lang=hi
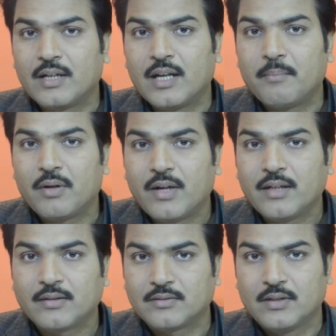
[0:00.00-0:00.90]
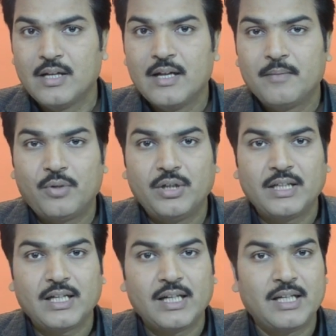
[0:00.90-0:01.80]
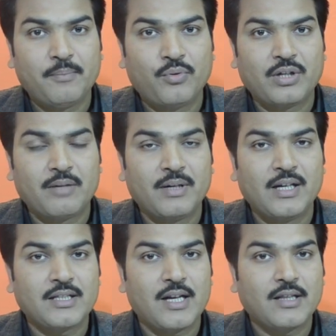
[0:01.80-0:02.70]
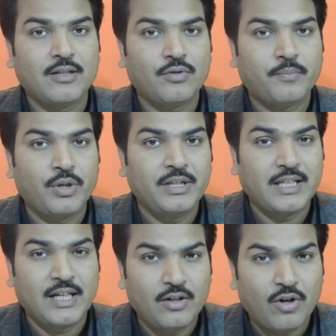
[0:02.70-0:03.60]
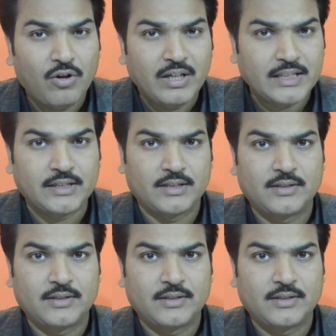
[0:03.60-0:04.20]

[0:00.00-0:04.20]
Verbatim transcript: नंबर वन पॉलिटिकल रिपोर्टर बनना चाहते हैं तो पॉलिटिकल नॉलेज